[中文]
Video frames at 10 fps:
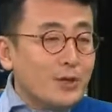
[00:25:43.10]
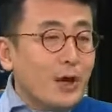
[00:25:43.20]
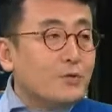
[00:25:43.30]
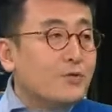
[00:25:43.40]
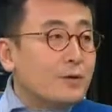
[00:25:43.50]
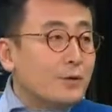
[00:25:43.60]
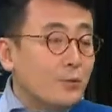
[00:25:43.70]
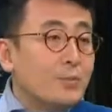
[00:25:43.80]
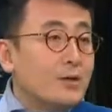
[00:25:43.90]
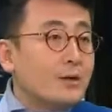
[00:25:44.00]
大部分
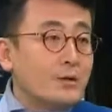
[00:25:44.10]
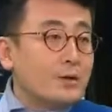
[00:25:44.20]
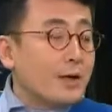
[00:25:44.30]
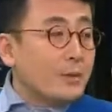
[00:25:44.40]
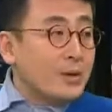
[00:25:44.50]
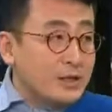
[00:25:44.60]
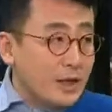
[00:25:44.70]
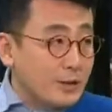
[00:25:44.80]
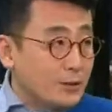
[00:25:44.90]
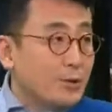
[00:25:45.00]
国民好像还没
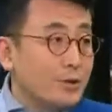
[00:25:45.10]
讲究